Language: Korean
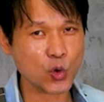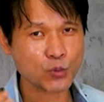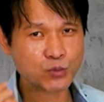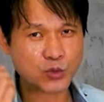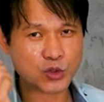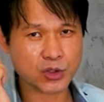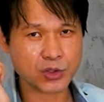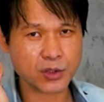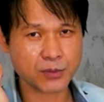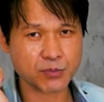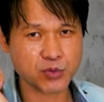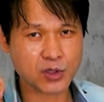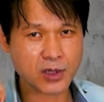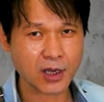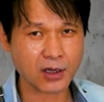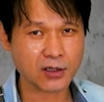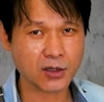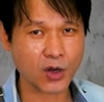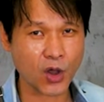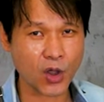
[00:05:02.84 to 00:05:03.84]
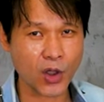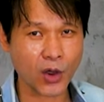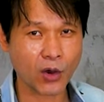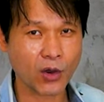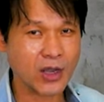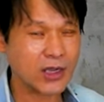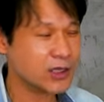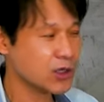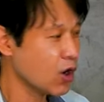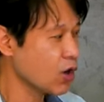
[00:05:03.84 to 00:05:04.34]
홈줄이 분량을 넣어요.
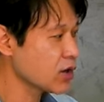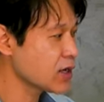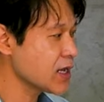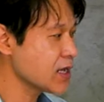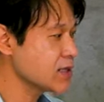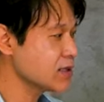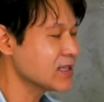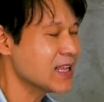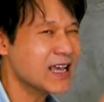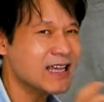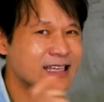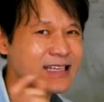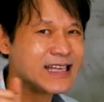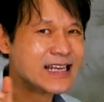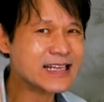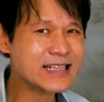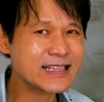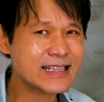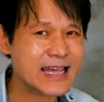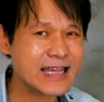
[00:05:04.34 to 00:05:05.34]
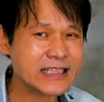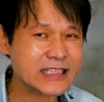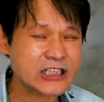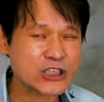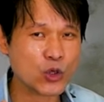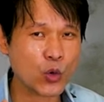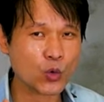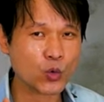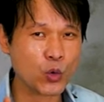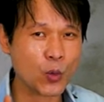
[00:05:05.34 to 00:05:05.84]
여기는
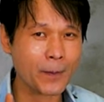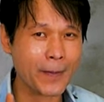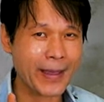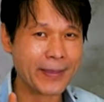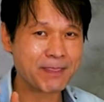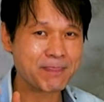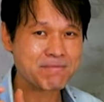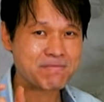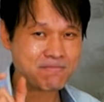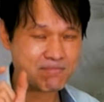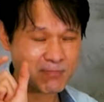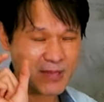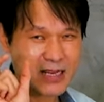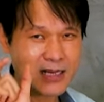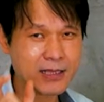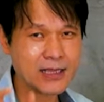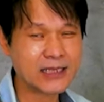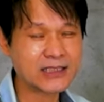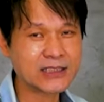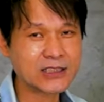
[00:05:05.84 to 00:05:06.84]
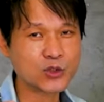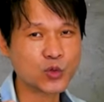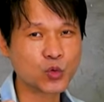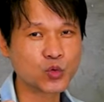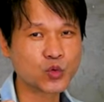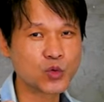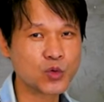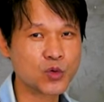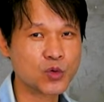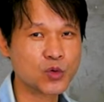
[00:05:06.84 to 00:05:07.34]
1cm 정도만, 1cm
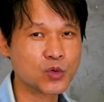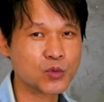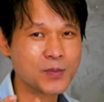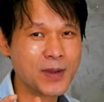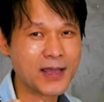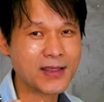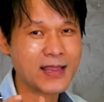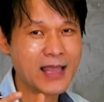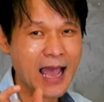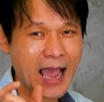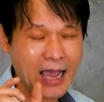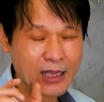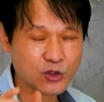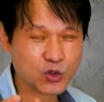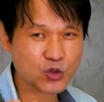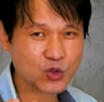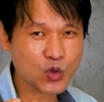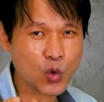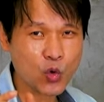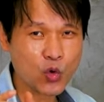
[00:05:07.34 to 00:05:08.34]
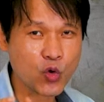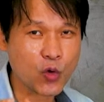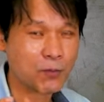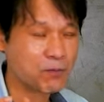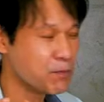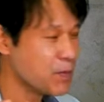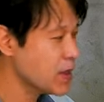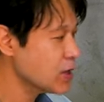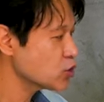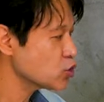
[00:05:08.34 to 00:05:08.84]
정도만 아주
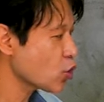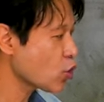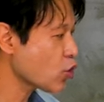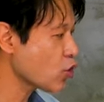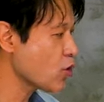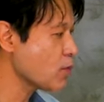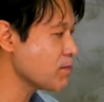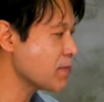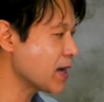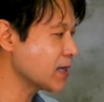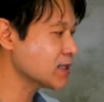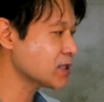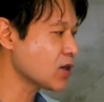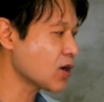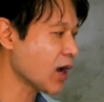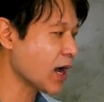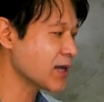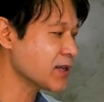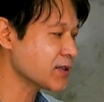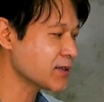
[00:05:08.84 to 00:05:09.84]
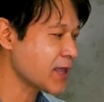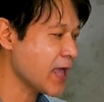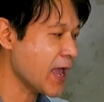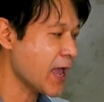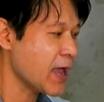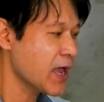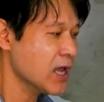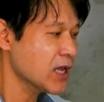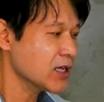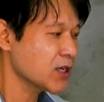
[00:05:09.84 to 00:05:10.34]
조금만
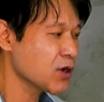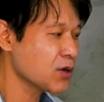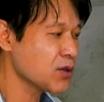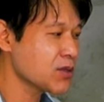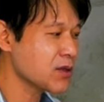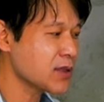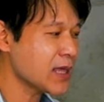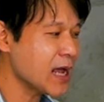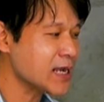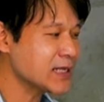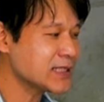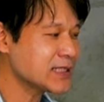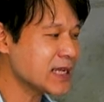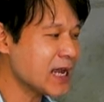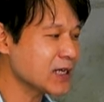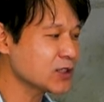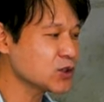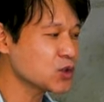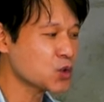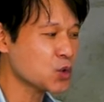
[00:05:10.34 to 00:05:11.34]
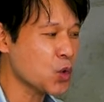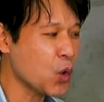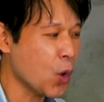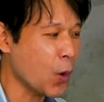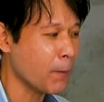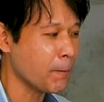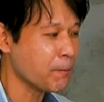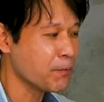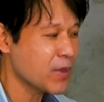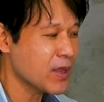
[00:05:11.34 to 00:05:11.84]
들어가는데 여기서 살짝
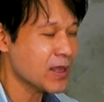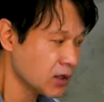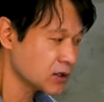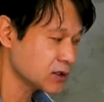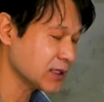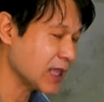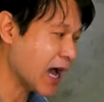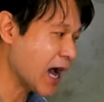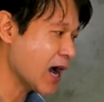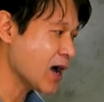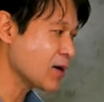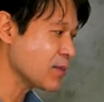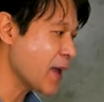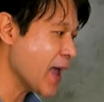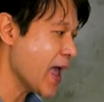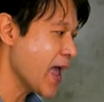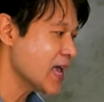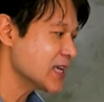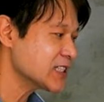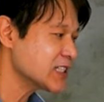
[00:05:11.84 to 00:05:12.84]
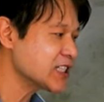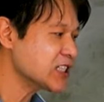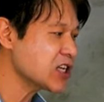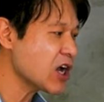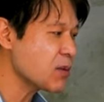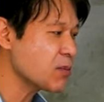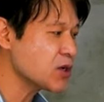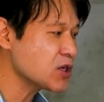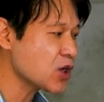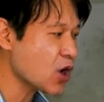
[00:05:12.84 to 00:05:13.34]
넣고 그 다음에
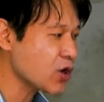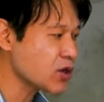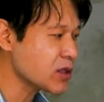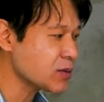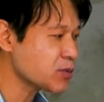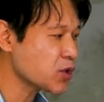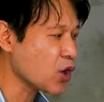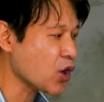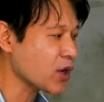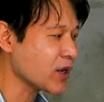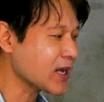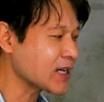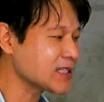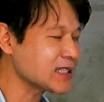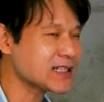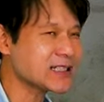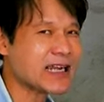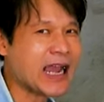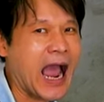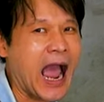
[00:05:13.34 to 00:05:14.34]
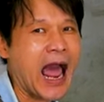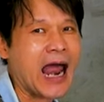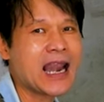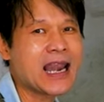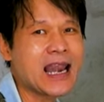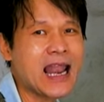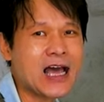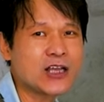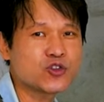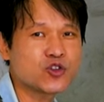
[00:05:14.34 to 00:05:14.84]
시접을 여기서부터 여기까지
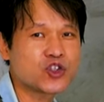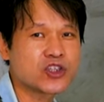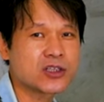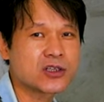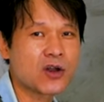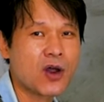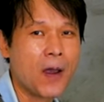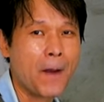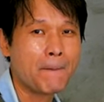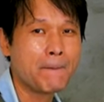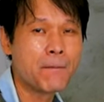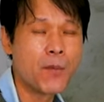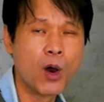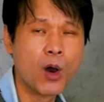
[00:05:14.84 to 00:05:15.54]
갈라주시는 거예요.